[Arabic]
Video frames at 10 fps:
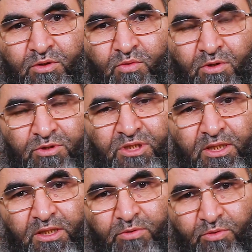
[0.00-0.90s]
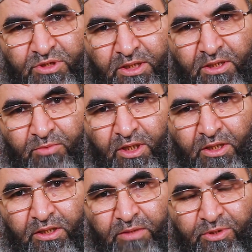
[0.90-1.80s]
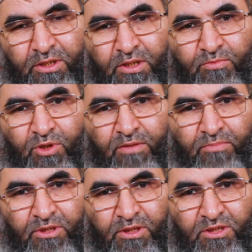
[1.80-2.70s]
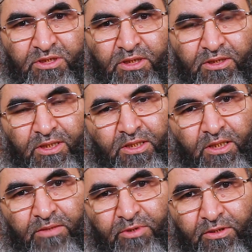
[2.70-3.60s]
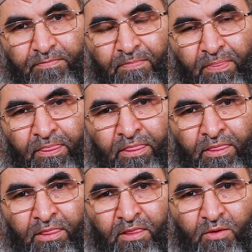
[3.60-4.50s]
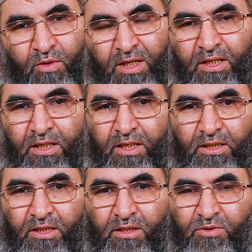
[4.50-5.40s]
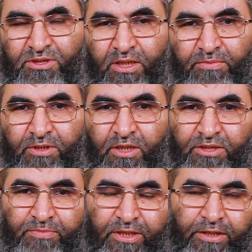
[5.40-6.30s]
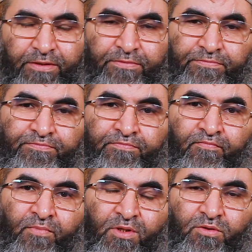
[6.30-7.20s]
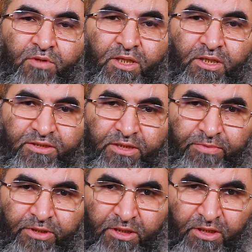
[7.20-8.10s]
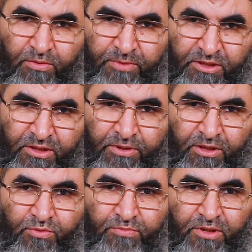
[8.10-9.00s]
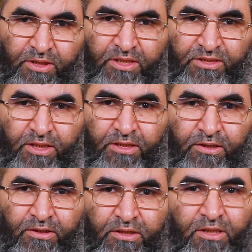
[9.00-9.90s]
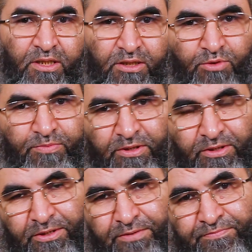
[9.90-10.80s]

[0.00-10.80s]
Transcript: وأصلي وأسلم على نبينا محمد الصادق الأمين وعلى آله وصحبه أجمعين وعلى التابعين ومن تبعهم بإحسان إلى يوم الدين